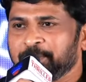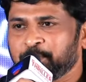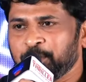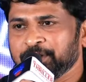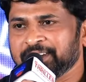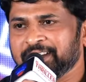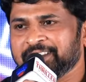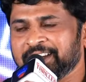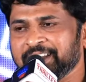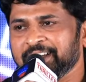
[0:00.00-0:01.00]
ప్రొడ్యూసర్ గారు
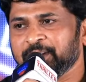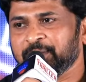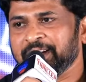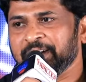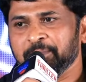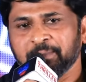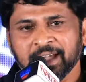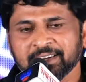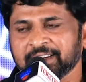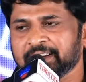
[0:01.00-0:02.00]
చెర్రీ గారు అండ్
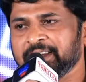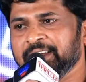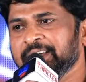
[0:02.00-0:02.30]
బ్యానర్కి